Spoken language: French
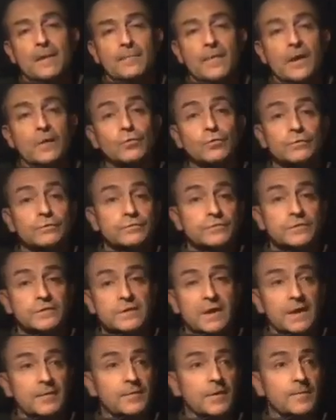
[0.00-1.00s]
Bah écoute, si
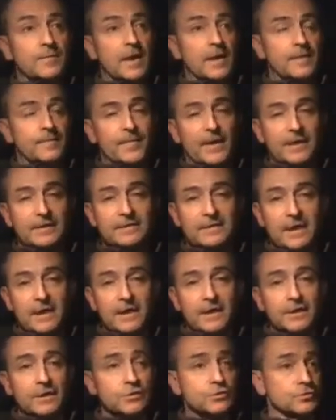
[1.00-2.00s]
t'as aimé, bah
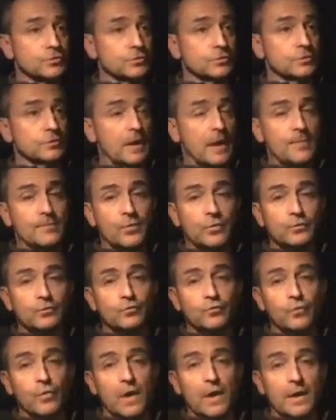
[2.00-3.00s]
partage, euh,
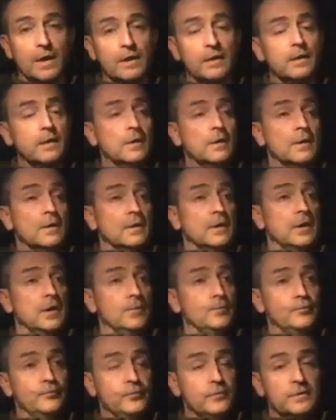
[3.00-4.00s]
abonne-toi. Et
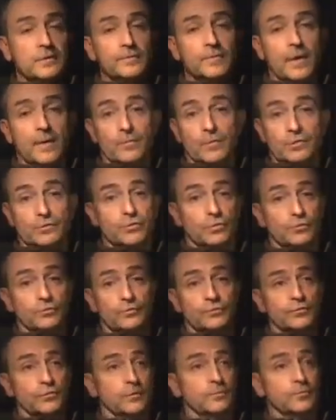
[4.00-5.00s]
puis bah moi je te
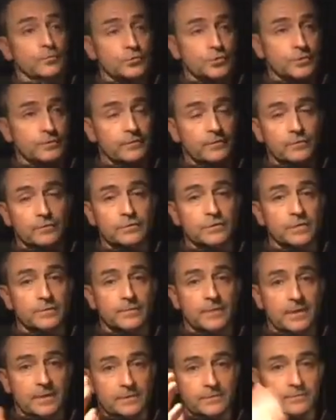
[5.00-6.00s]
retrouve sur une prochaine vidéo. Tiens
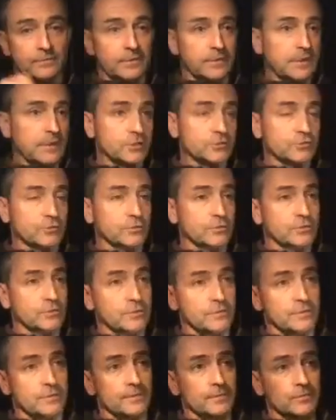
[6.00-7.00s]
bah tu vois là
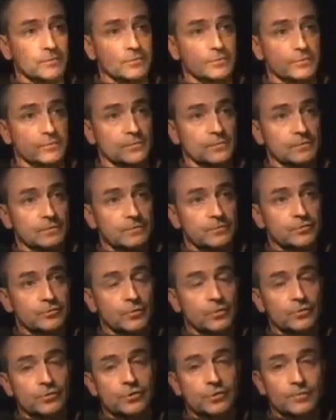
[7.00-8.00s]
je, je,
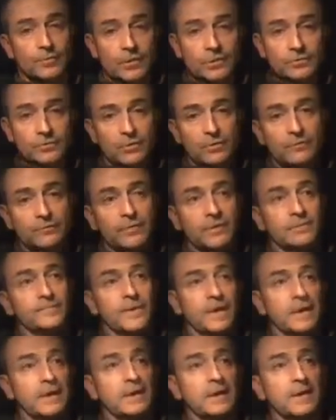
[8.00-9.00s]
rentre chez moi, je reviens de
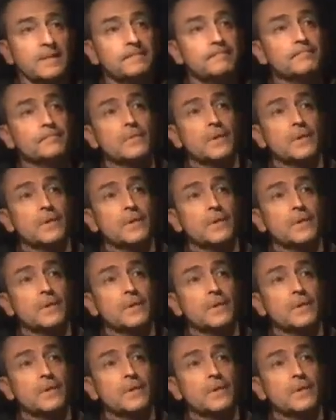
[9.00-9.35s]
Paris là.